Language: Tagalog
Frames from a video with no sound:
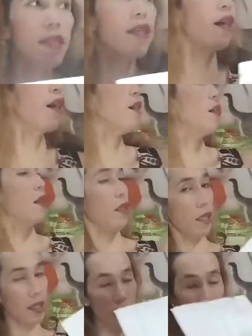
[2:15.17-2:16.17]
Nasa
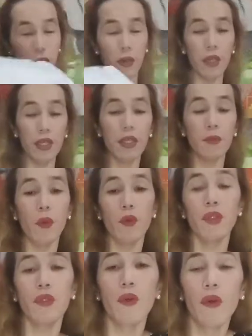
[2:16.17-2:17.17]
nasa ano, nasa
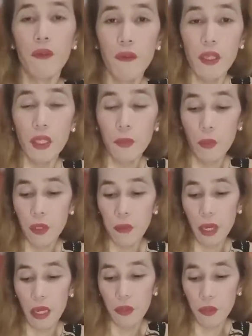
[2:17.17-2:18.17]
post office, sa
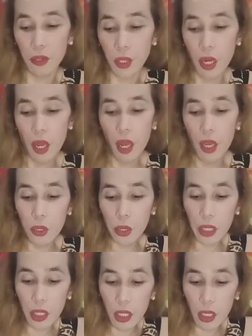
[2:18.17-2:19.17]
postmaster.
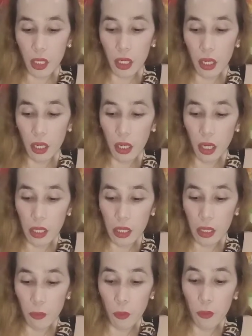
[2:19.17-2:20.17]
So, ngayon kanina,
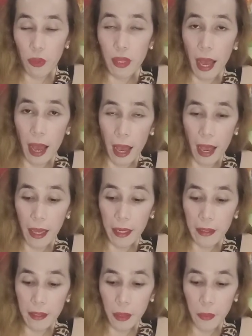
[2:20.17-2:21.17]
naisip ko
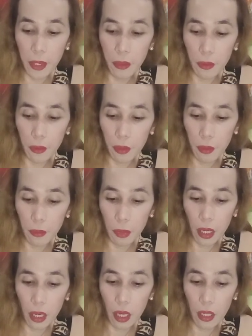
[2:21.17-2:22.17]
puntahan. Sabi ko,
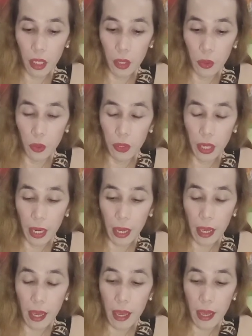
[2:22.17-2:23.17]
baka nandoon na
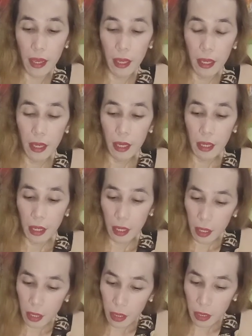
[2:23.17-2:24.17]
nga.
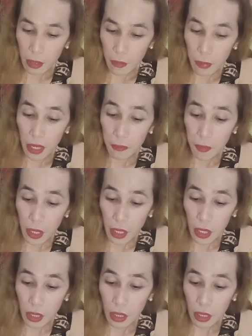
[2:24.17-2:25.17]
And my
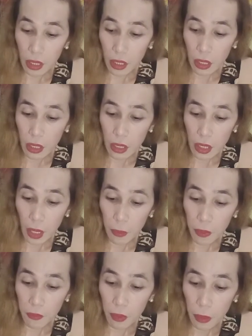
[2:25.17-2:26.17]
pin eh, is
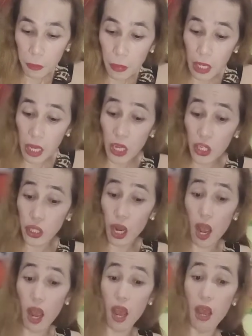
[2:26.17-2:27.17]
coming from
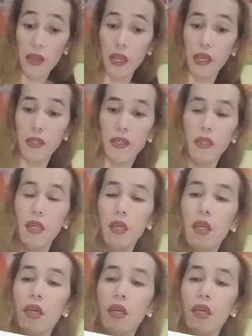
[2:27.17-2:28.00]
Malaysia. Yes.